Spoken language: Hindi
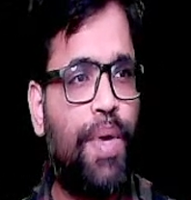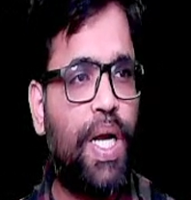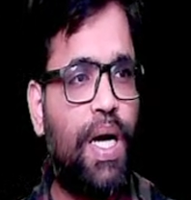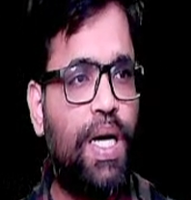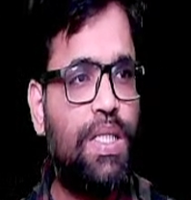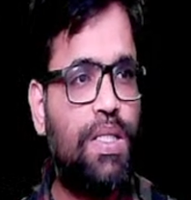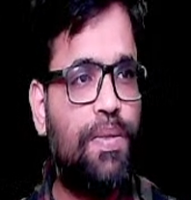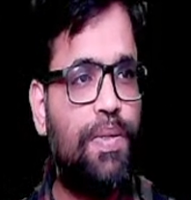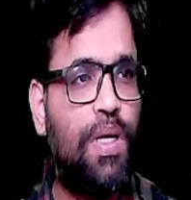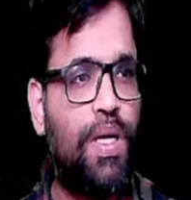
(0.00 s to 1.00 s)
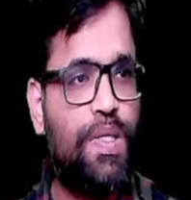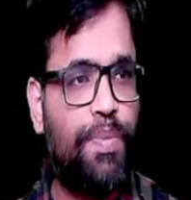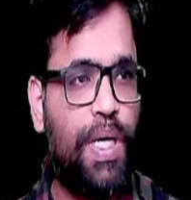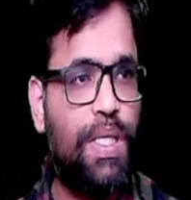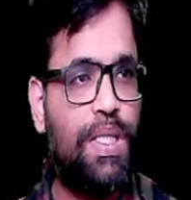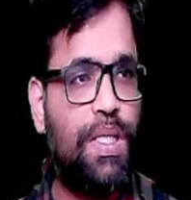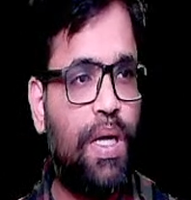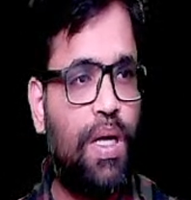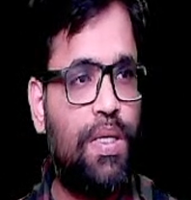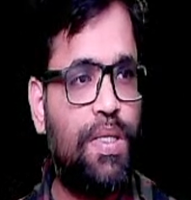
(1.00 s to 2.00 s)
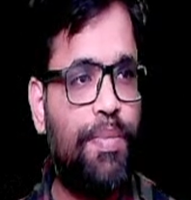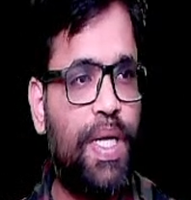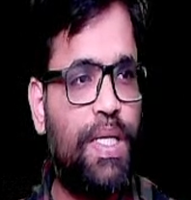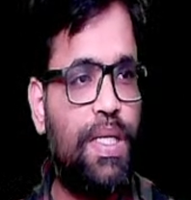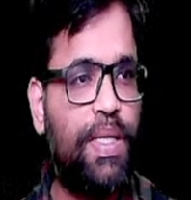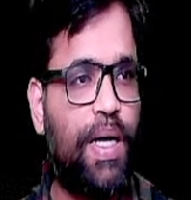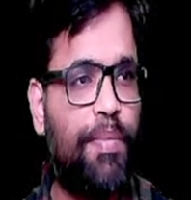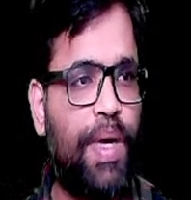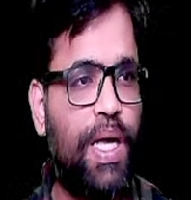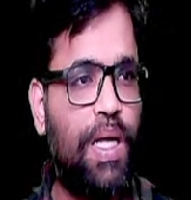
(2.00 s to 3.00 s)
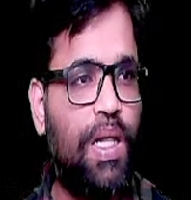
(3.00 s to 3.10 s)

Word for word: प्रकाश स्पर्श सिमरनजीत अमय